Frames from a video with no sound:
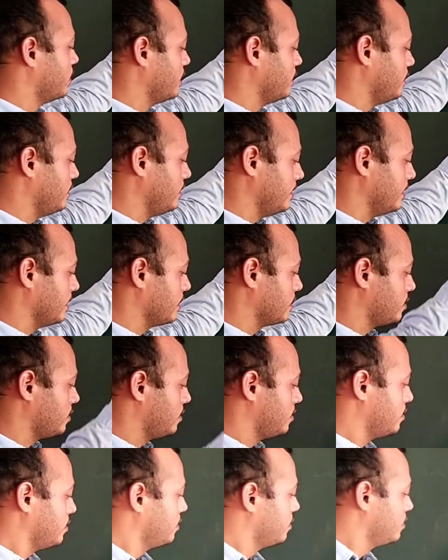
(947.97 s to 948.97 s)
बाई डी एक्स
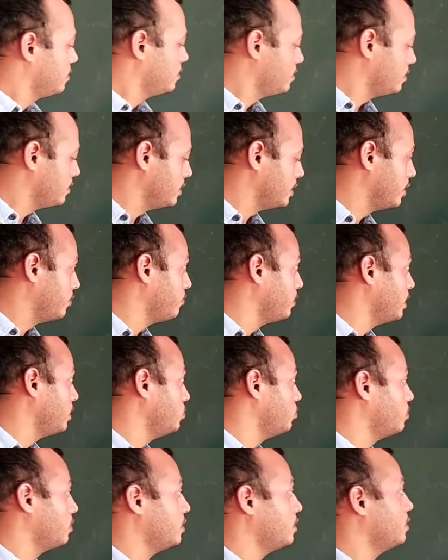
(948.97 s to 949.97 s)
ये
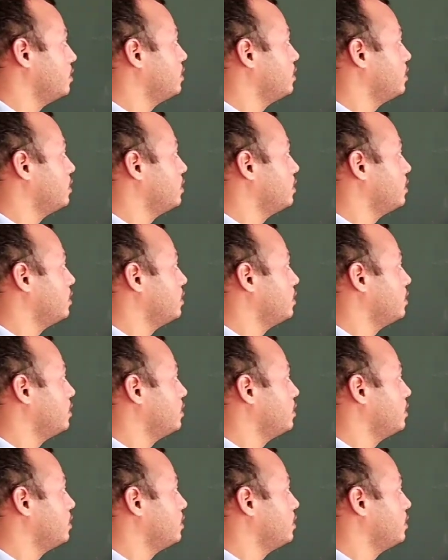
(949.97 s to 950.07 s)
वैल्यू है